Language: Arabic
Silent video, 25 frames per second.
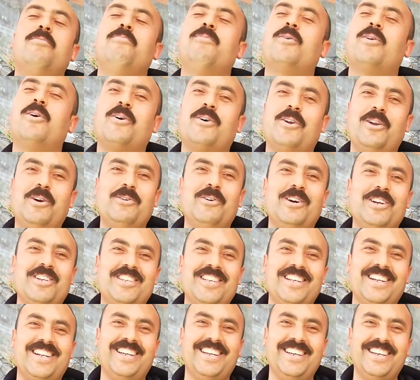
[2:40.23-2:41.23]
مبروك العواشر
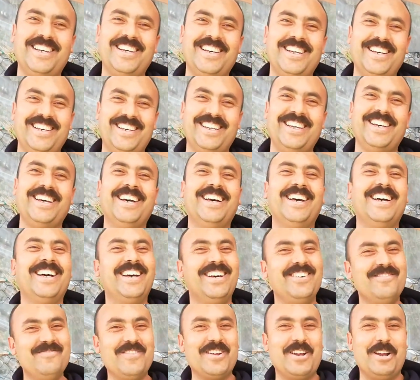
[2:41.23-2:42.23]
حي البساتين
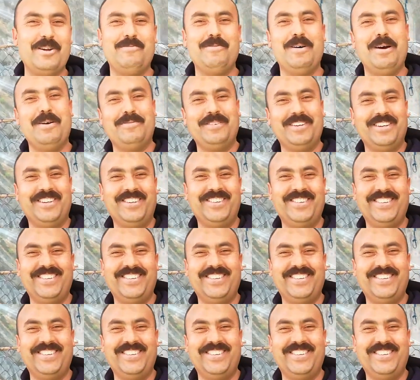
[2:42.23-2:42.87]
ومكناس مرحبا بك